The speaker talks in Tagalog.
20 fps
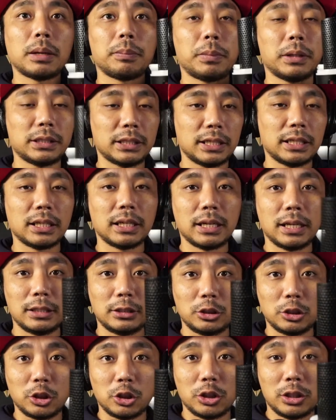kapag
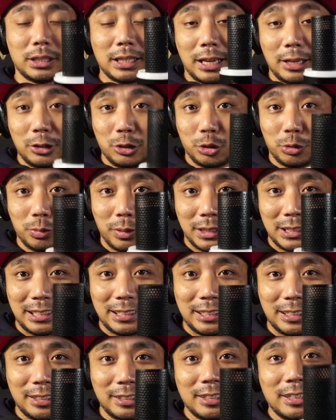tinanggal nyo, yan yung
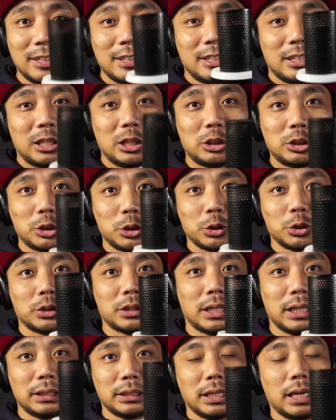magiging
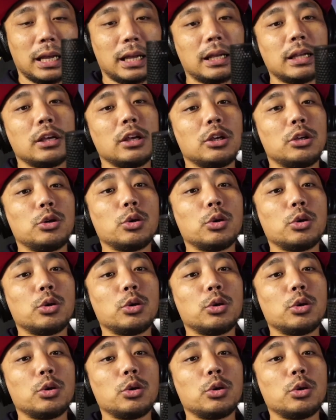itsura niya.